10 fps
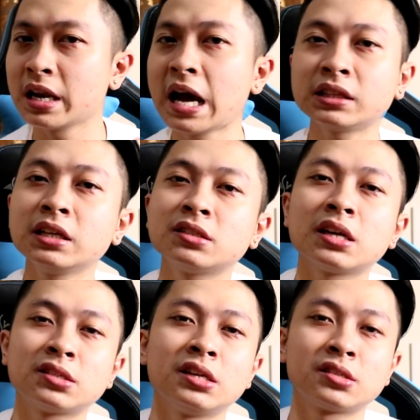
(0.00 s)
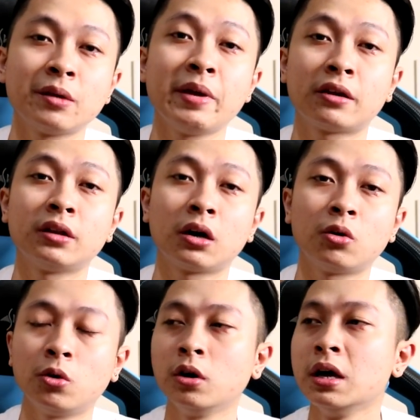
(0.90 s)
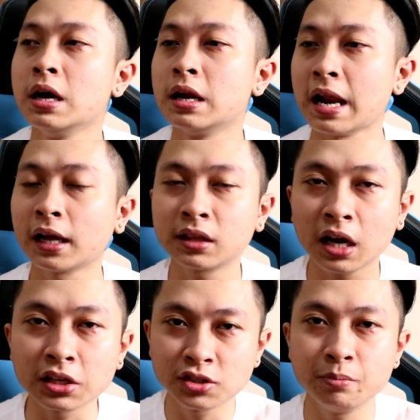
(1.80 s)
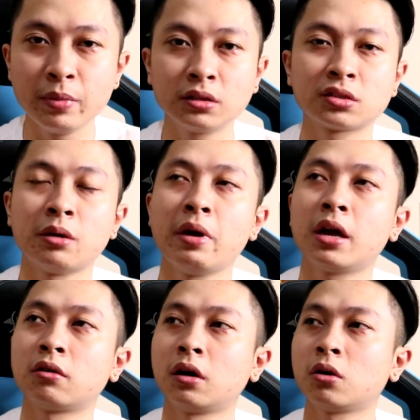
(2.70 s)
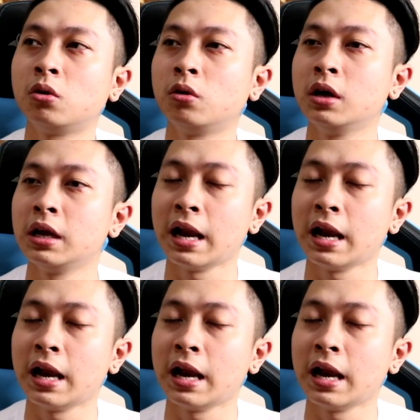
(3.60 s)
Lahat ng success na meron ako, lahat ng achievements na meron ako,